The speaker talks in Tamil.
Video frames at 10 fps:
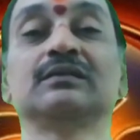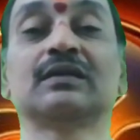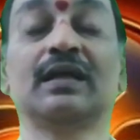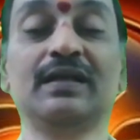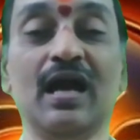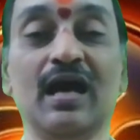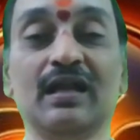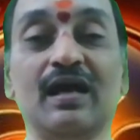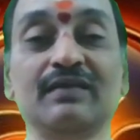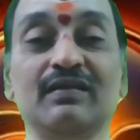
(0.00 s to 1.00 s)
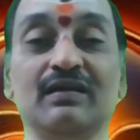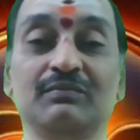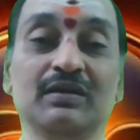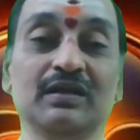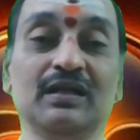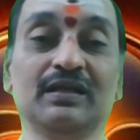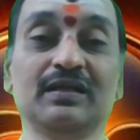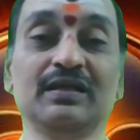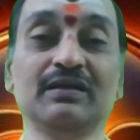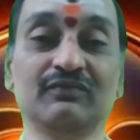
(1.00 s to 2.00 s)
கன்னியாராசி
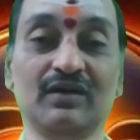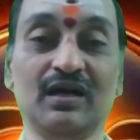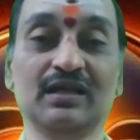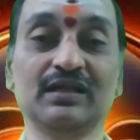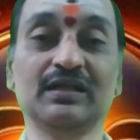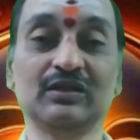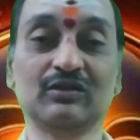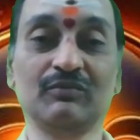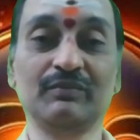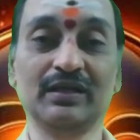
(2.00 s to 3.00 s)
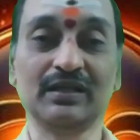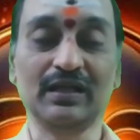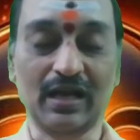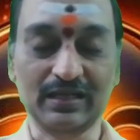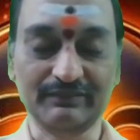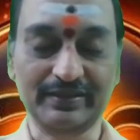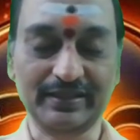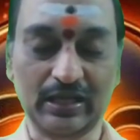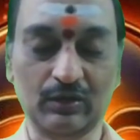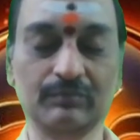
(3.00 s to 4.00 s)
அன்பர்களுக்கு எவ்வாறு இருக்கும் என்று
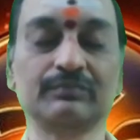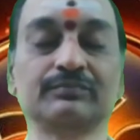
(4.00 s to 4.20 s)
காணவிருக்கிறோம்